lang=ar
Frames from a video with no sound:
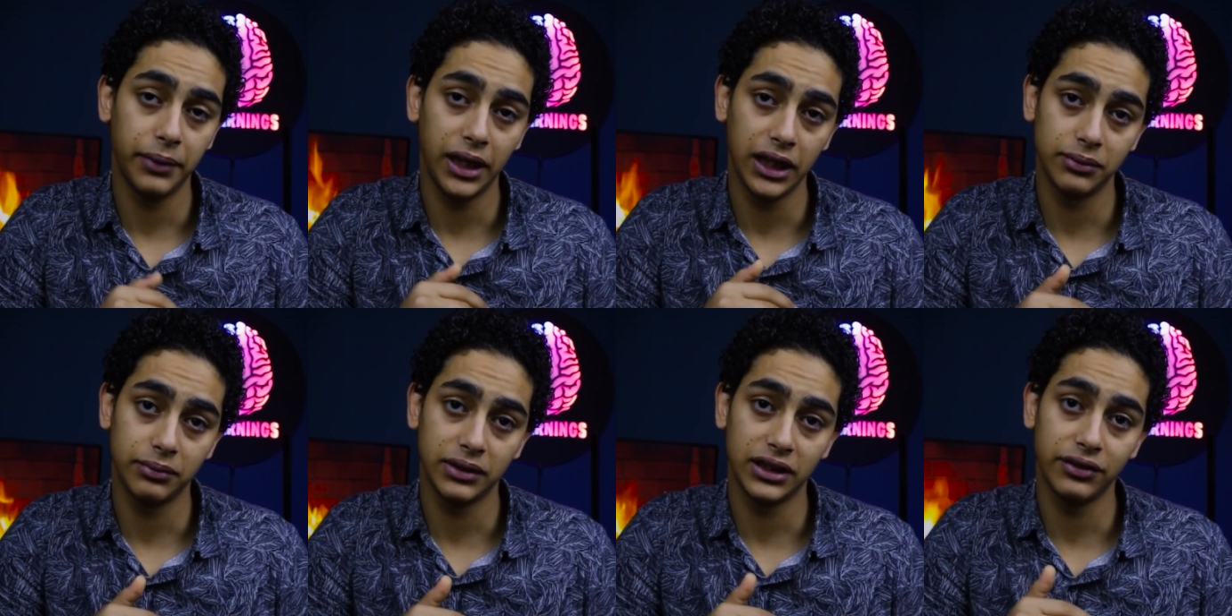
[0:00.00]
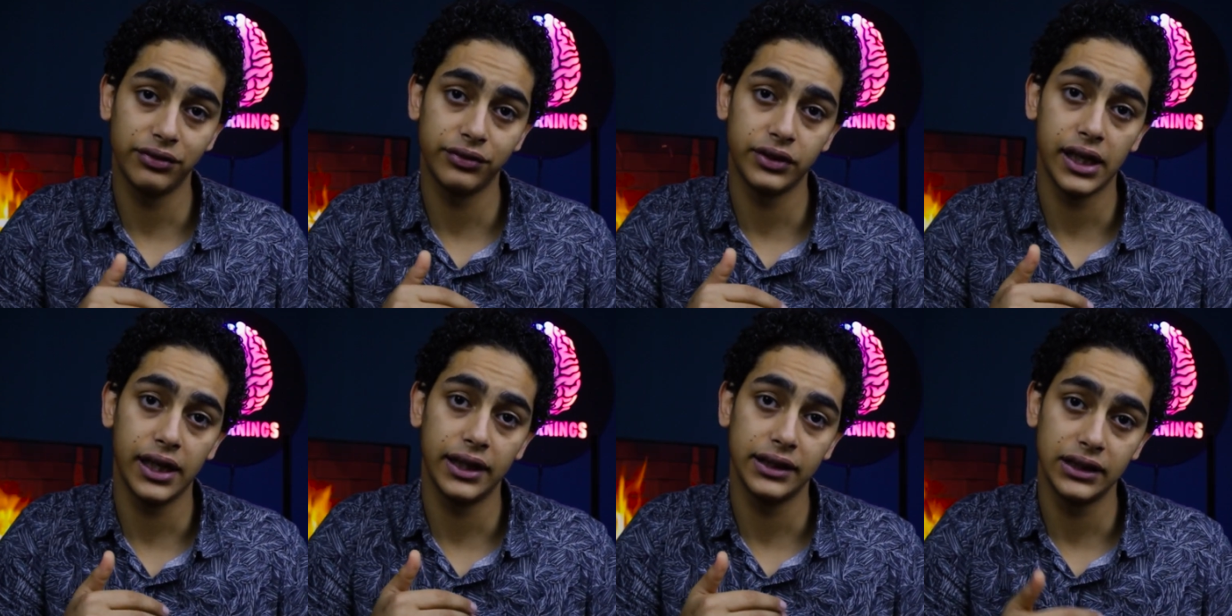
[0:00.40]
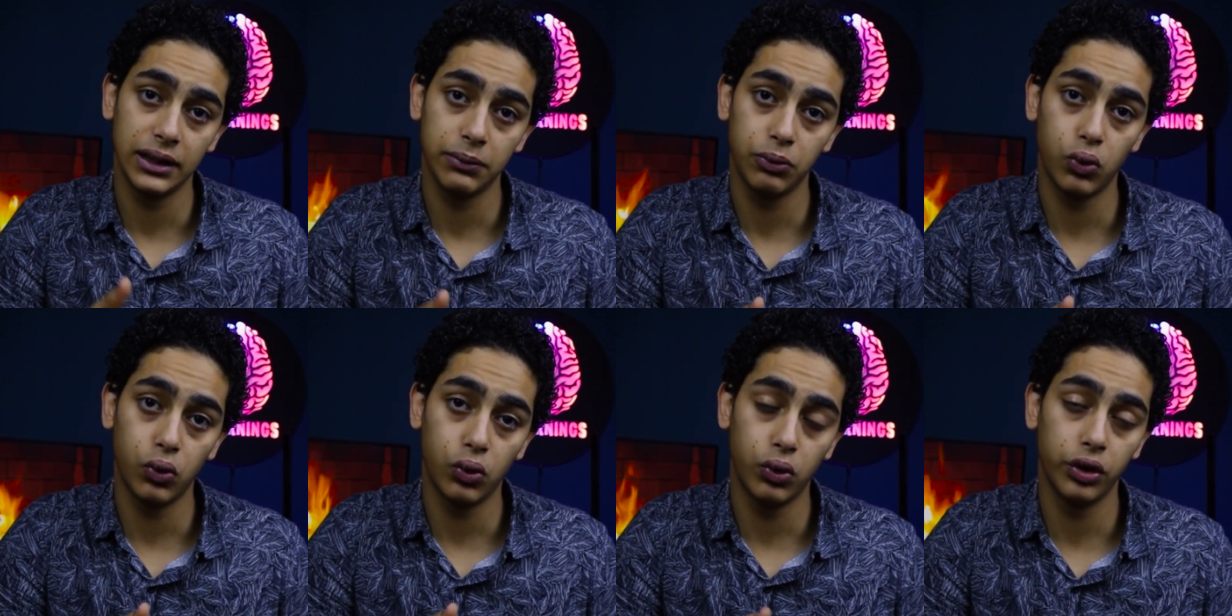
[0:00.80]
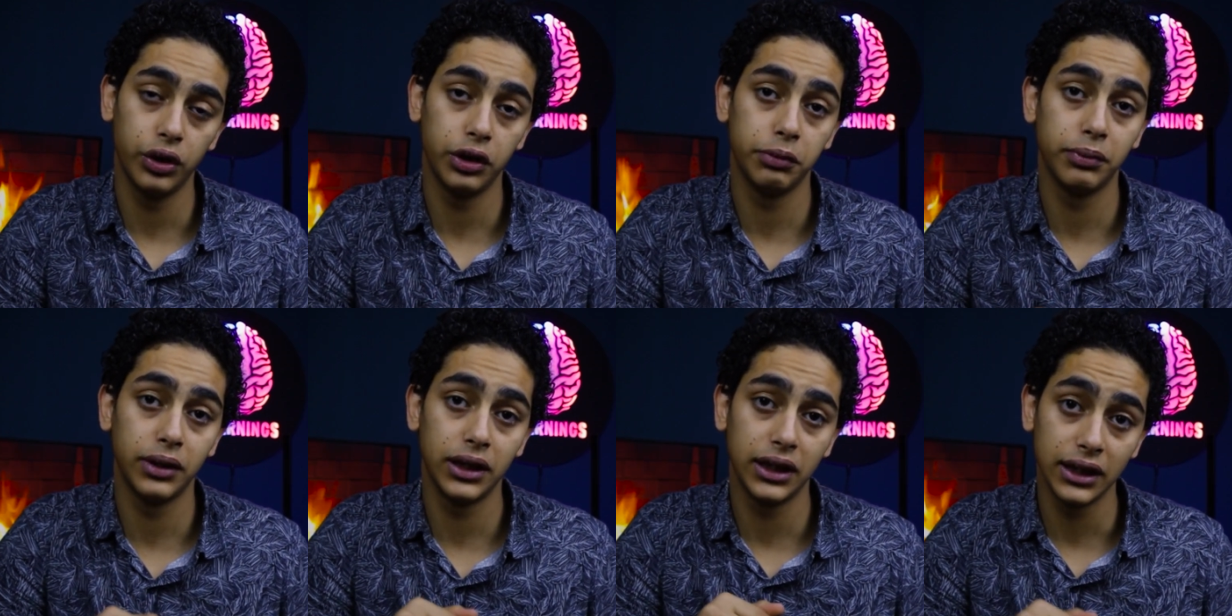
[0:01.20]
بعد ما تفتح حساب
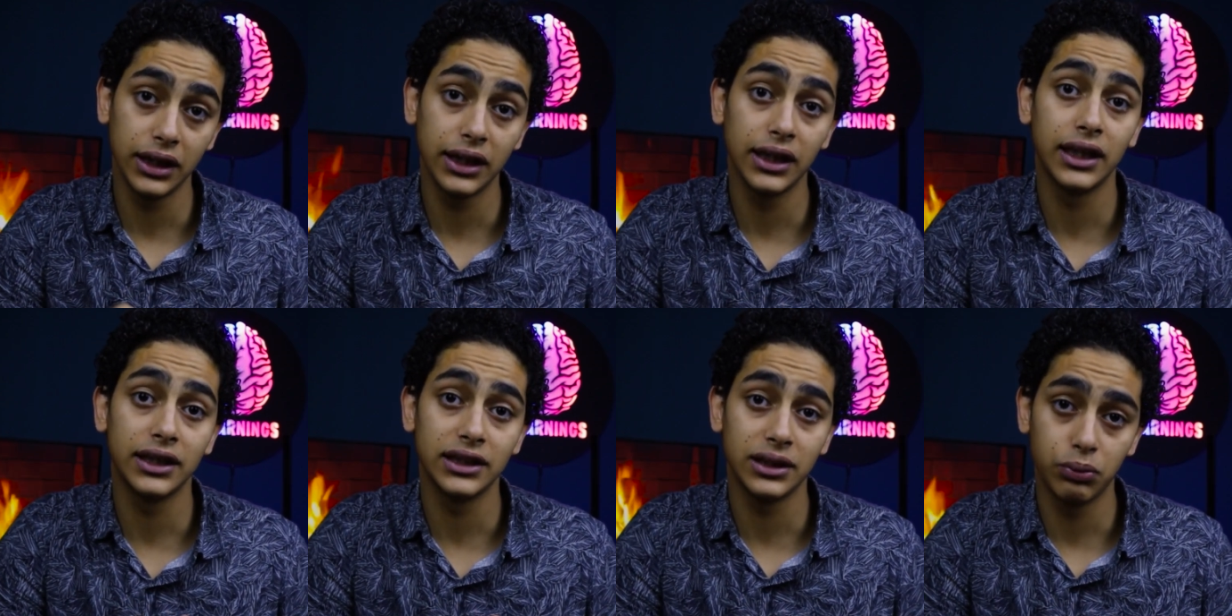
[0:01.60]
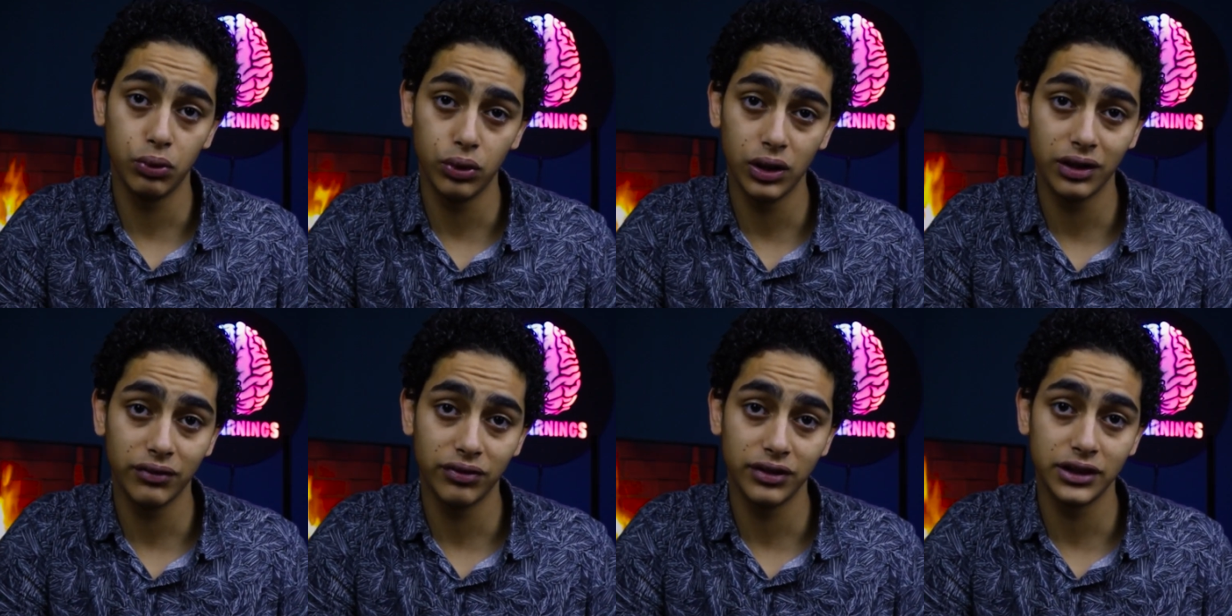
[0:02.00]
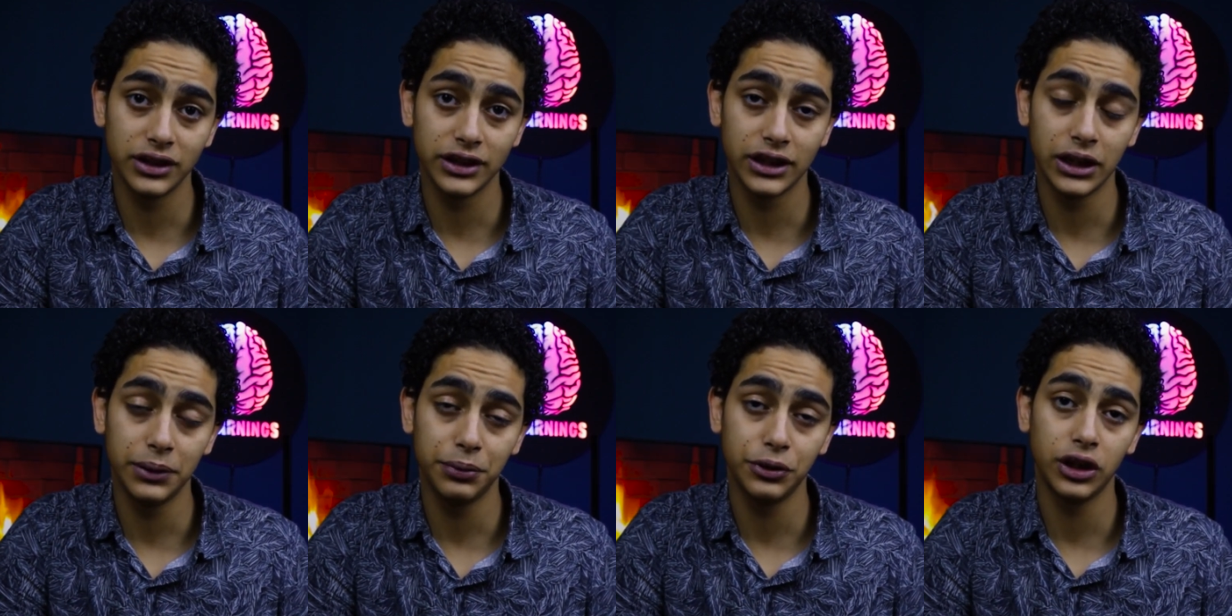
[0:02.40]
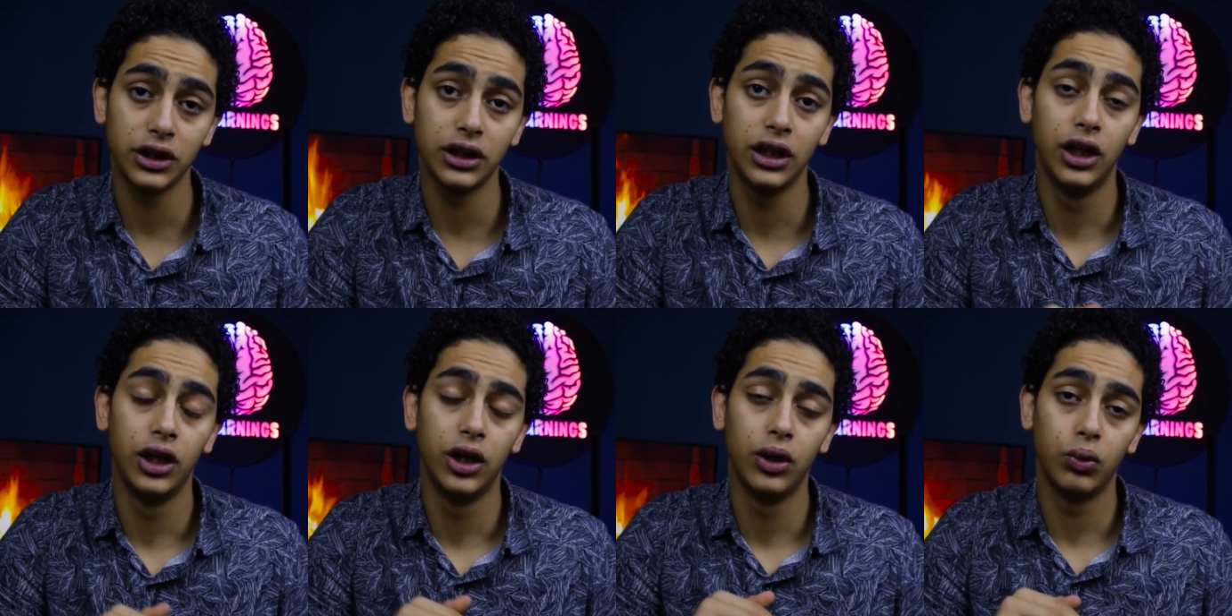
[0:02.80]
كوكوين من اللينك اللي هسيبه لك في الديسكربشن